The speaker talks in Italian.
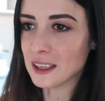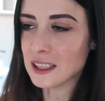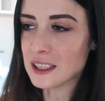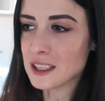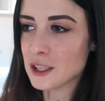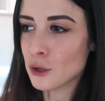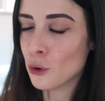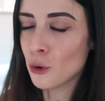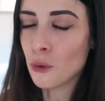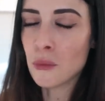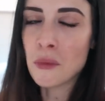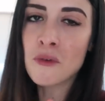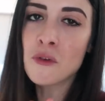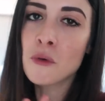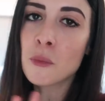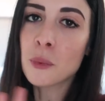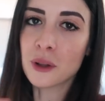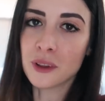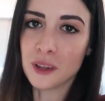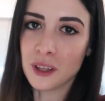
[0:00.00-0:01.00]
anzi non lo
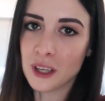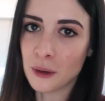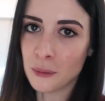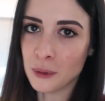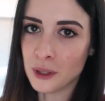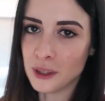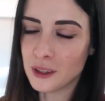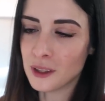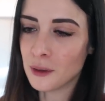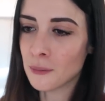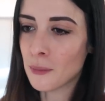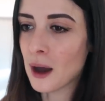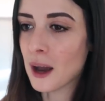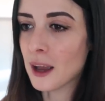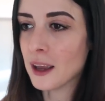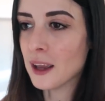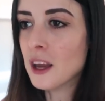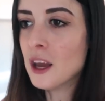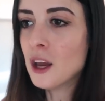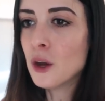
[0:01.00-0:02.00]
bevo praticamente
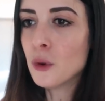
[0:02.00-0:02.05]
mai.